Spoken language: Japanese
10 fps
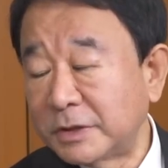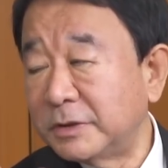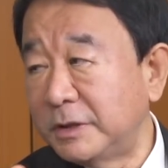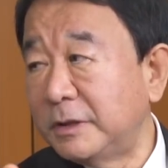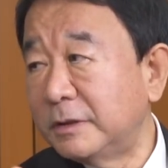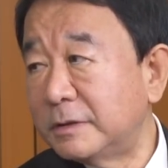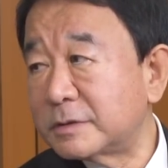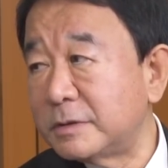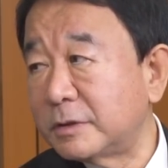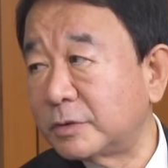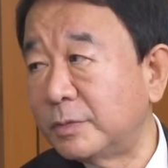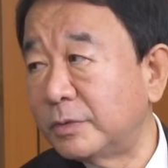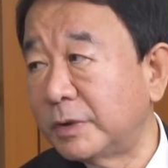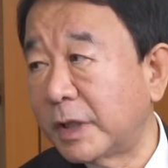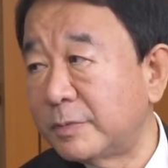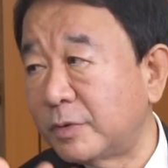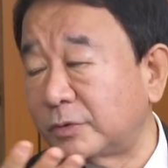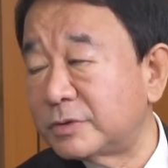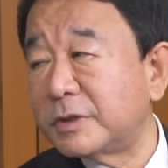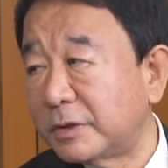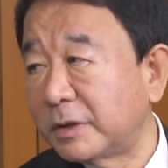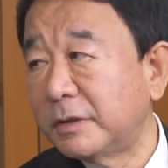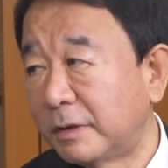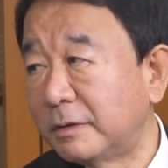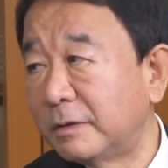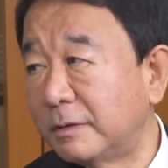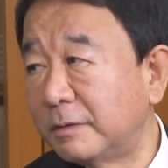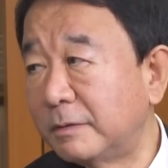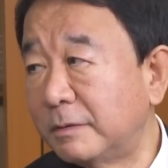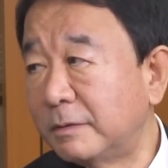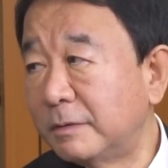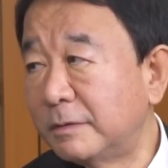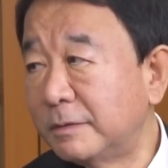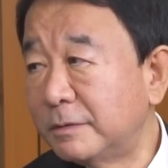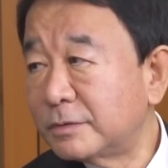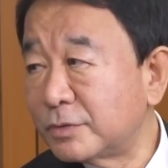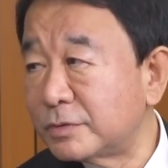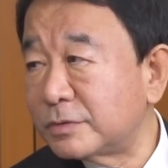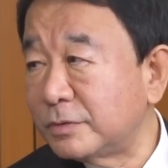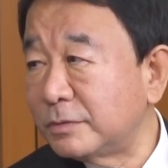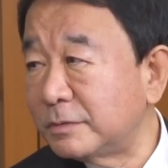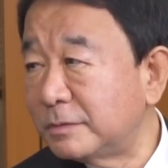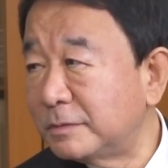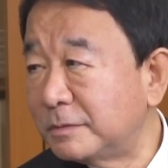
さんに少なくとも並ぶことすらできない。そうすると